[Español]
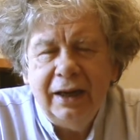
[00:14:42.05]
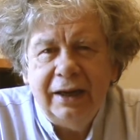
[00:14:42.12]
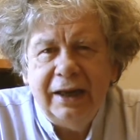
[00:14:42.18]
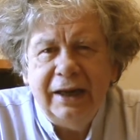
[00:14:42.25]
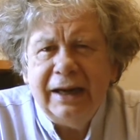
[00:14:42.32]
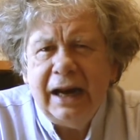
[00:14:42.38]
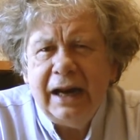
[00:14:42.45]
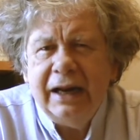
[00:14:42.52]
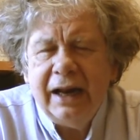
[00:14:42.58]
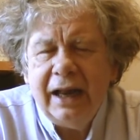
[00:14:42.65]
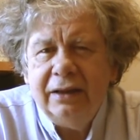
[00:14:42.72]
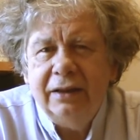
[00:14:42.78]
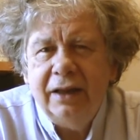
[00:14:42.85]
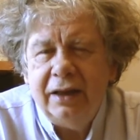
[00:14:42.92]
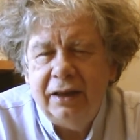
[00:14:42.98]
¿Quién era el
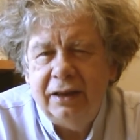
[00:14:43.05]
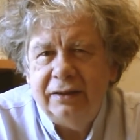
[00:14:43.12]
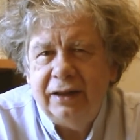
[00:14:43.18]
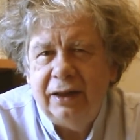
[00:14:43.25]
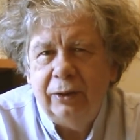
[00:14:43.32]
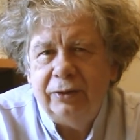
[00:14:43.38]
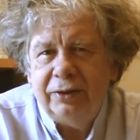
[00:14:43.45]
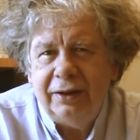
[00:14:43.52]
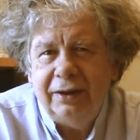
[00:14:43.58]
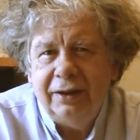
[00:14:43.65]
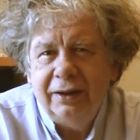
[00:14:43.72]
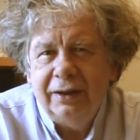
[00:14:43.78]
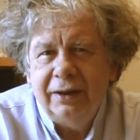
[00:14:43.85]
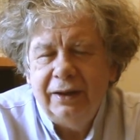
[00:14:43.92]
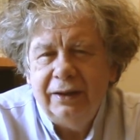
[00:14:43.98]
grande ahí en ese lote
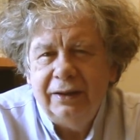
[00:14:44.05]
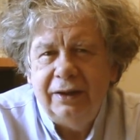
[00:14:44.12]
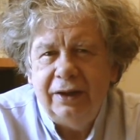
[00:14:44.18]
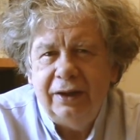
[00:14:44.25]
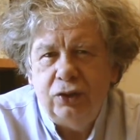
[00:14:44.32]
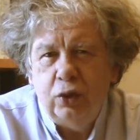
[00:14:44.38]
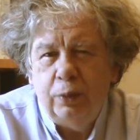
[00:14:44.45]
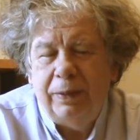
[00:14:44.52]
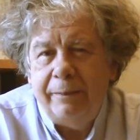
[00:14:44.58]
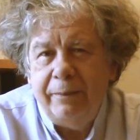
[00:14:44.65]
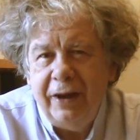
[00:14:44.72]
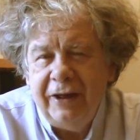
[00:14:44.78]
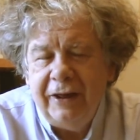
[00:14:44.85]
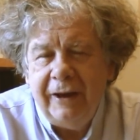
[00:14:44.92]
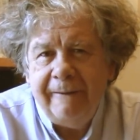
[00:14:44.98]
de
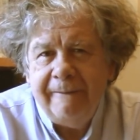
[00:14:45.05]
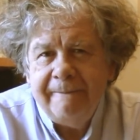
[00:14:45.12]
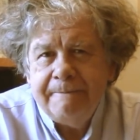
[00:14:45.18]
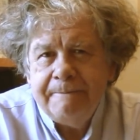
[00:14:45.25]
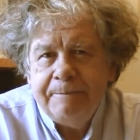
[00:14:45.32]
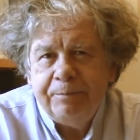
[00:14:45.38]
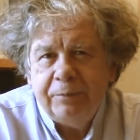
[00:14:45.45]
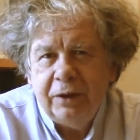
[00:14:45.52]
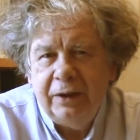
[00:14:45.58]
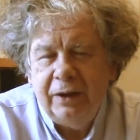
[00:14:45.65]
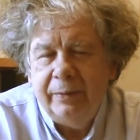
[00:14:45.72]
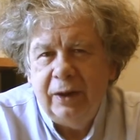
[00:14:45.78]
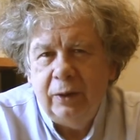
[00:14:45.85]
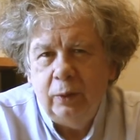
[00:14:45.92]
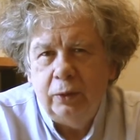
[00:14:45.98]
Media y
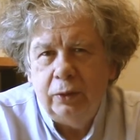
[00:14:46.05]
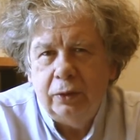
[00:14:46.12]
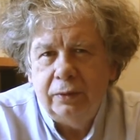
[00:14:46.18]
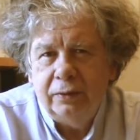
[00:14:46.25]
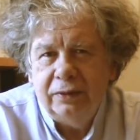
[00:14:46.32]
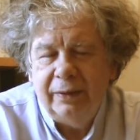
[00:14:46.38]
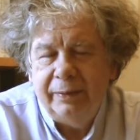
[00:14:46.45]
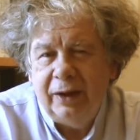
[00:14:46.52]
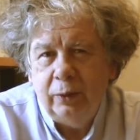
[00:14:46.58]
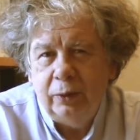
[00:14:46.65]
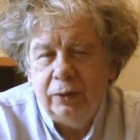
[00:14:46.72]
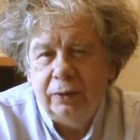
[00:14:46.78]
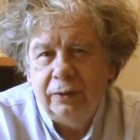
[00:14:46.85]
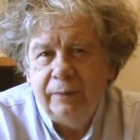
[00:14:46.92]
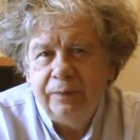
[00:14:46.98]
de Maduro? De Maduro.